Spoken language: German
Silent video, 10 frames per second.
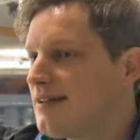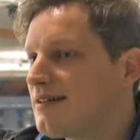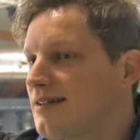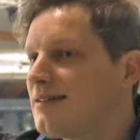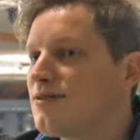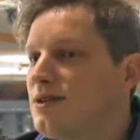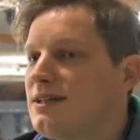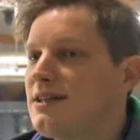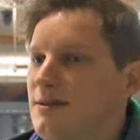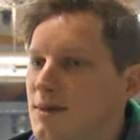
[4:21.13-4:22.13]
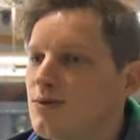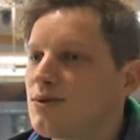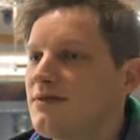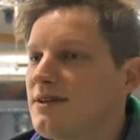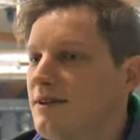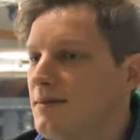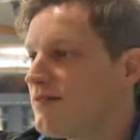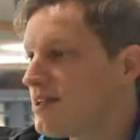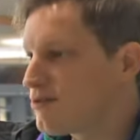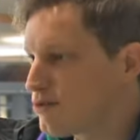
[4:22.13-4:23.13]
Das ist natürlich nicht immer gut, wenn, wenn,
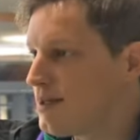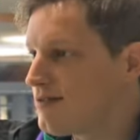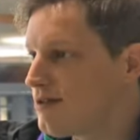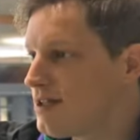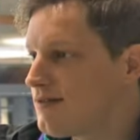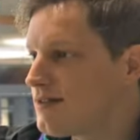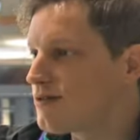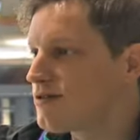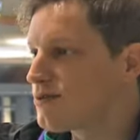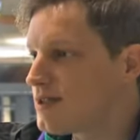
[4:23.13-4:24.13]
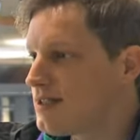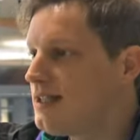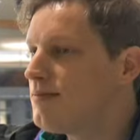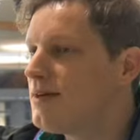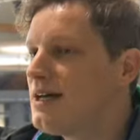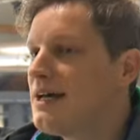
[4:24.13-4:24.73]
man, wenn es zu persönlich wird und zu intim.